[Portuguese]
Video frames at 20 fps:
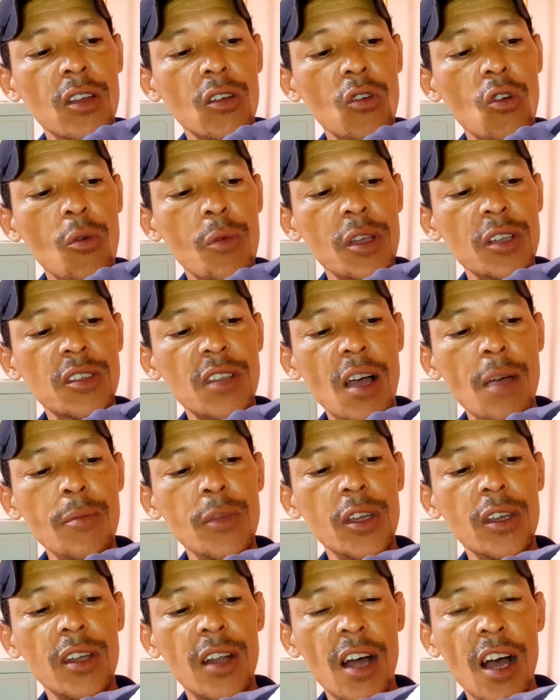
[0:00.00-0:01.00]
começar a
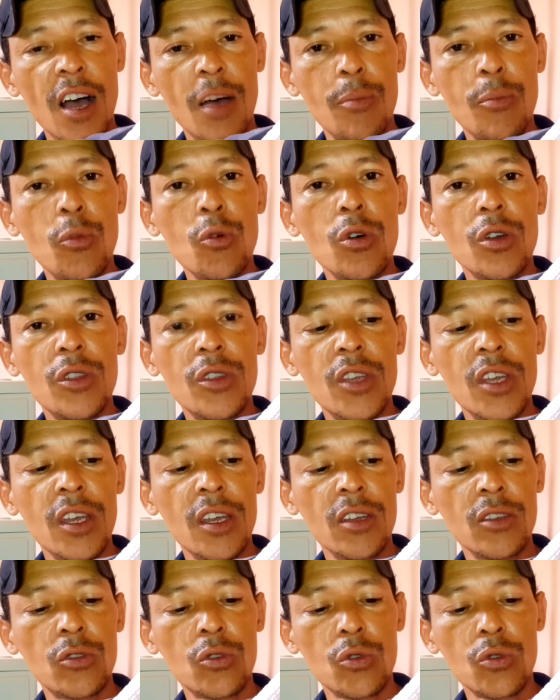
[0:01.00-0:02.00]
migrar por
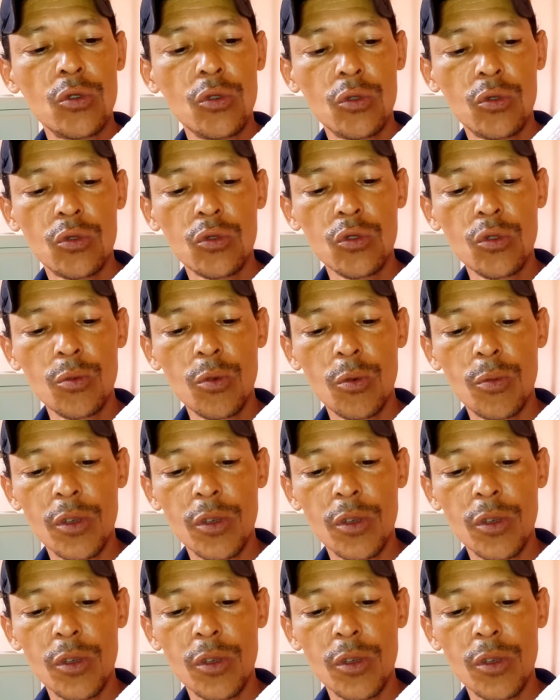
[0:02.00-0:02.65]
dentro do tubo,